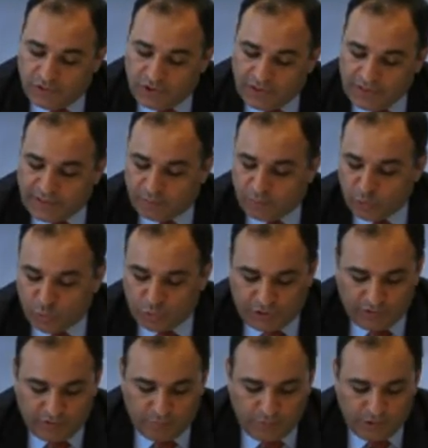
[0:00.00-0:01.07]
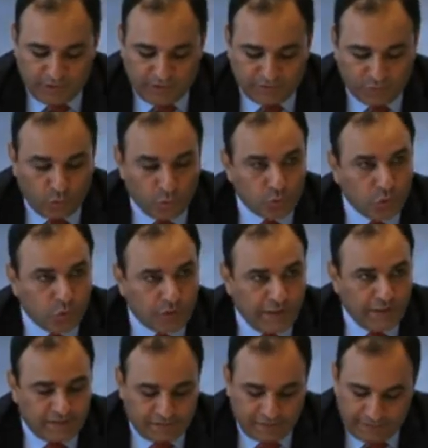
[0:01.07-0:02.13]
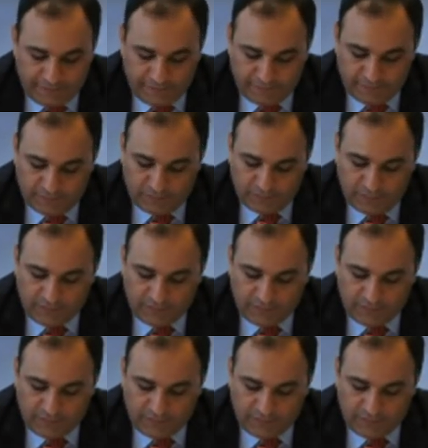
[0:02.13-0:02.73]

Şayet bir ülkenin medyası özgür değilse,